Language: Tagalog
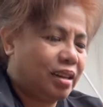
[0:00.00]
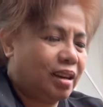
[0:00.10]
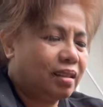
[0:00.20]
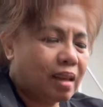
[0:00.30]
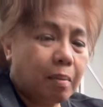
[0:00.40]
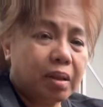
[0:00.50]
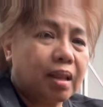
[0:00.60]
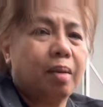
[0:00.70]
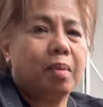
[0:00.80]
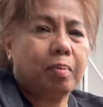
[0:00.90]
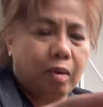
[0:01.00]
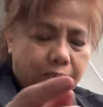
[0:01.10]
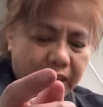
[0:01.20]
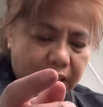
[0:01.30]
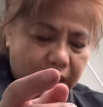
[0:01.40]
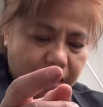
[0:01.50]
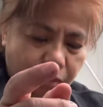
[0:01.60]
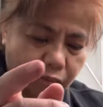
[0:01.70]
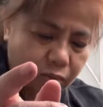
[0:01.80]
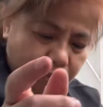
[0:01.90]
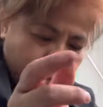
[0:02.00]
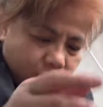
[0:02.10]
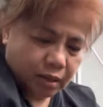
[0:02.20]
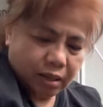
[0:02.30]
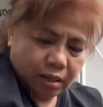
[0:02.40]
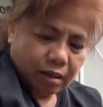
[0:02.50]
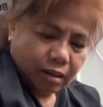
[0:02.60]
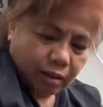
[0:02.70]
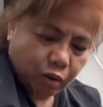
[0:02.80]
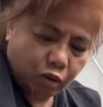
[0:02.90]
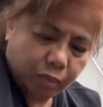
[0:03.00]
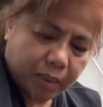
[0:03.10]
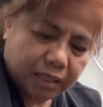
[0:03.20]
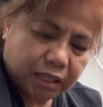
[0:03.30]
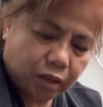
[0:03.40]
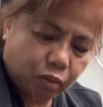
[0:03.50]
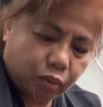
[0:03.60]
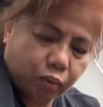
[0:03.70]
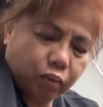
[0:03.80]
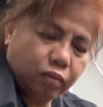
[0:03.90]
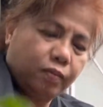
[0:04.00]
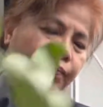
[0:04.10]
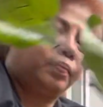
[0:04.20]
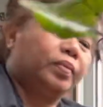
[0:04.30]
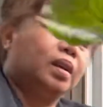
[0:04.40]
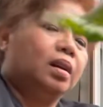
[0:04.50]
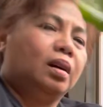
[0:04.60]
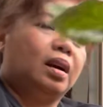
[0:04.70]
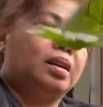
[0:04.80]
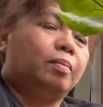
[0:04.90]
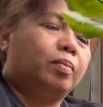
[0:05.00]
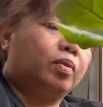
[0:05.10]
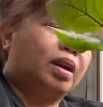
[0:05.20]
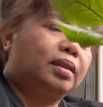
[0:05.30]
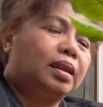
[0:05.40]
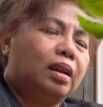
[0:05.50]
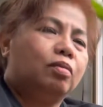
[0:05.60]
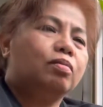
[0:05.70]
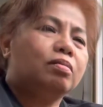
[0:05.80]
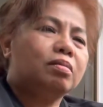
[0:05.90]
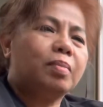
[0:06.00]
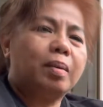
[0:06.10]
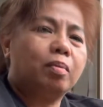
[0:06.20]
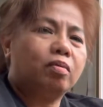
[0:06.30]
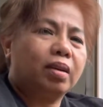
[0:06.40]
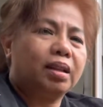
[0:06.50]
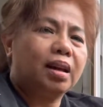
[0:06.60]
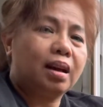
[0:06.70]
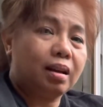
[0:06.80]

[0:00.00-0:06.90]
Ayan, tama-tama po ang binili ko. Lupa siguro. Ayan po, ang tanong. May bunga na.